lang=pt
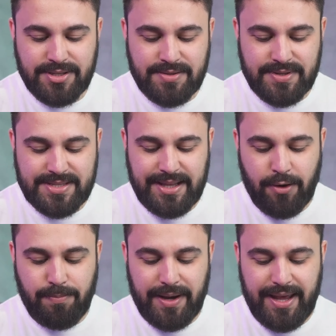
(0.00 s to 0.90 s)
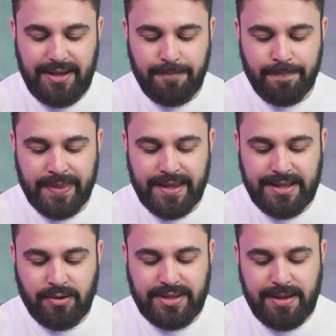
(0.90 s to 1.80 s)
Se você der o play,
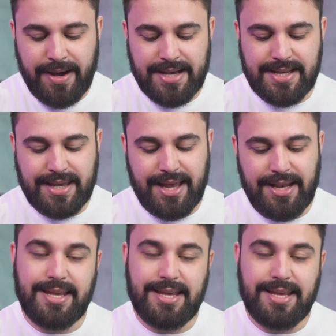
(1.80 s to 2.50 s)
não tem mais aquele